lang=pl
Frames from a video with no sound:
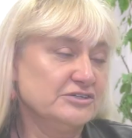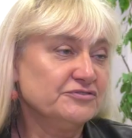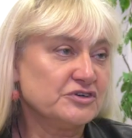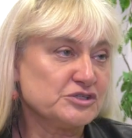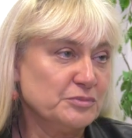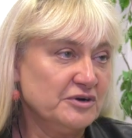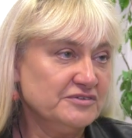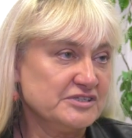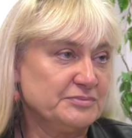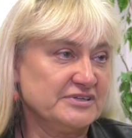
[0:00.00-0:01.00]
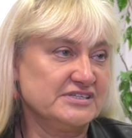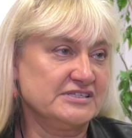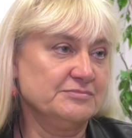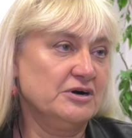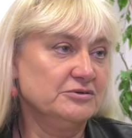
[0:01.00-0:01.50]
Stąd w rozmowie z
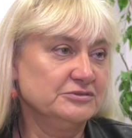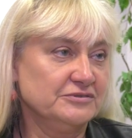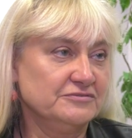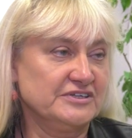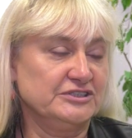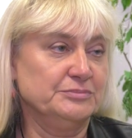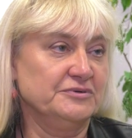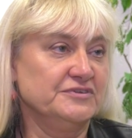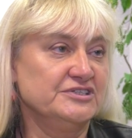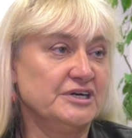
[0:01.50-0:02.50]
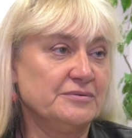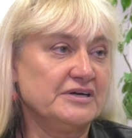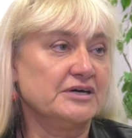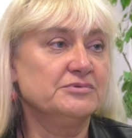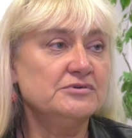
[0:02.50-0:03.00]
prezesem Hołdą właśnie
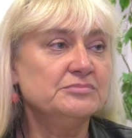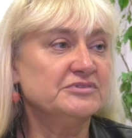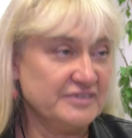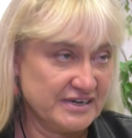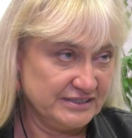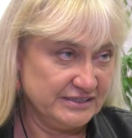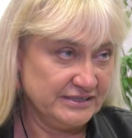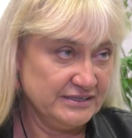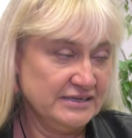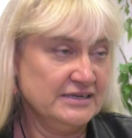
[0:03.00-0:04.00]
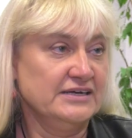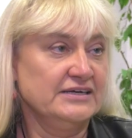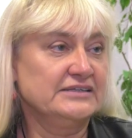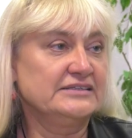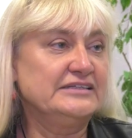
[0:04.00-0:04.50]
powiedziała, jak byłoby fajnie,
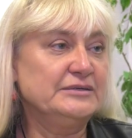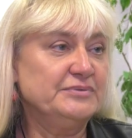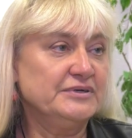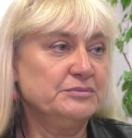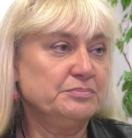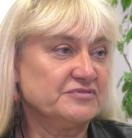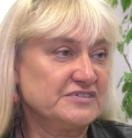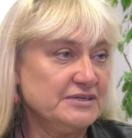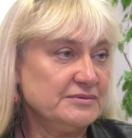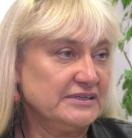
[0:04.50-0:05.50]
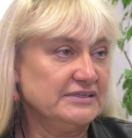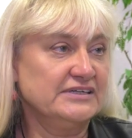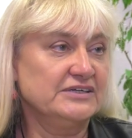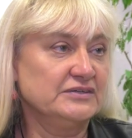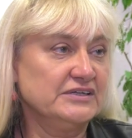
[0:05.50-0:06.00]
gdyby powstała
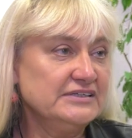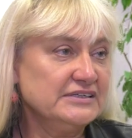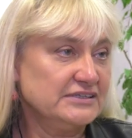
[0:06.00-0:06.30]
regionalna